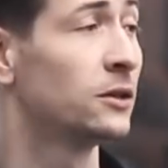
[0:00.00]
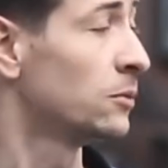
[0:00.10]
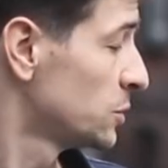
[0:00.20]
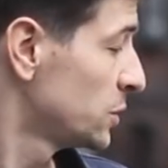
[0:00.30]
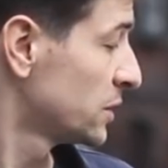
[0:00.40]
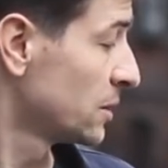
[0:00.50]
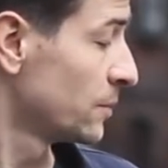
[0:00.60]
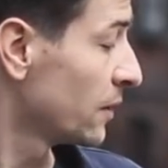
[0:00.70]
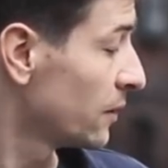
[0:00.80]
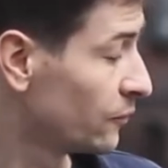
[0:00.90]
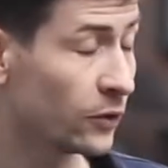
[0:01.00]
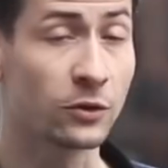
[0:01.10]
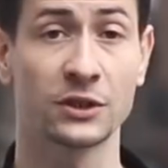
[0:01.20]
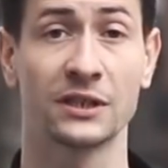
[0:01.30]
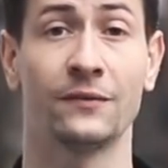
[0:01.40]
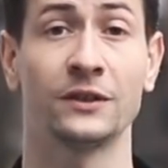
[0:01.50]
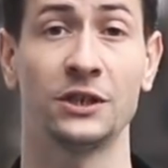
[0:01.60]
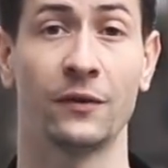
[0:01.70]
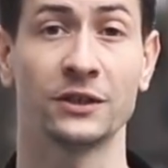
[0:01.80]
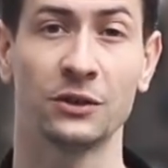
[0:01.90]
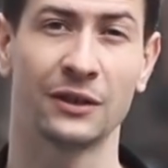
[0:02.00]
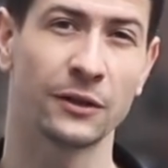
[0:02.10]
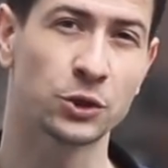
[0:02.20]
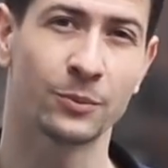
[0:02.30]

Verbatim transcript: to możecie sobie wykorzystywać jej właśnie do tego,